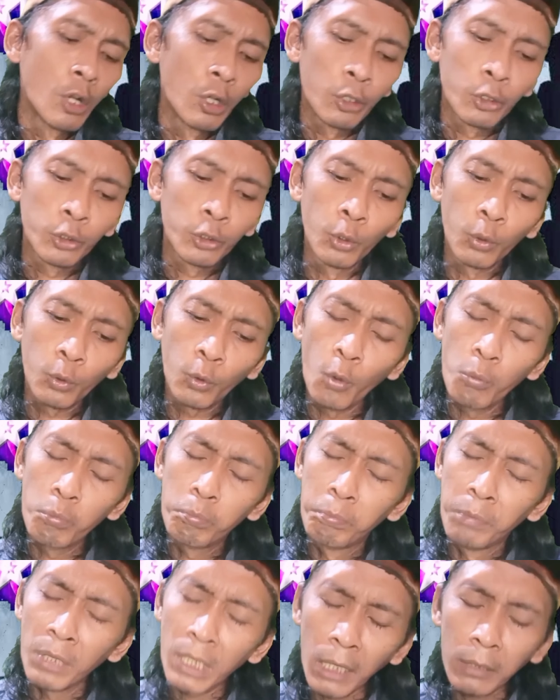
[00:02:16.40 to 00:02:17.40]
Suku
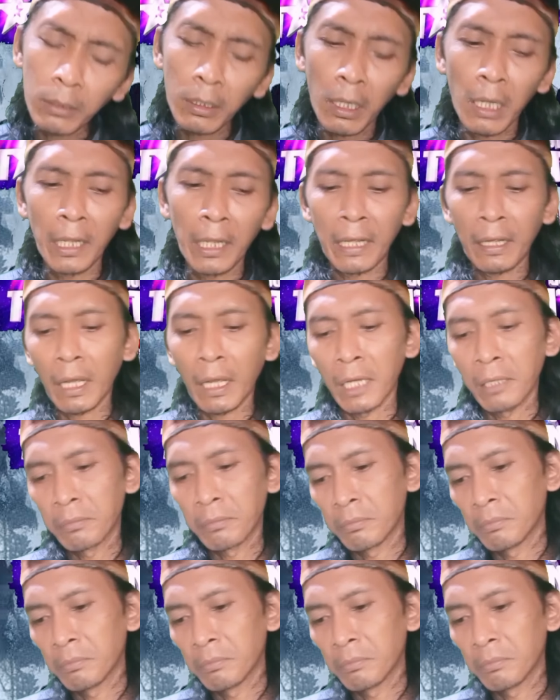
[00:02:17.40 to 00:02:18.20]
berat ngalengkah.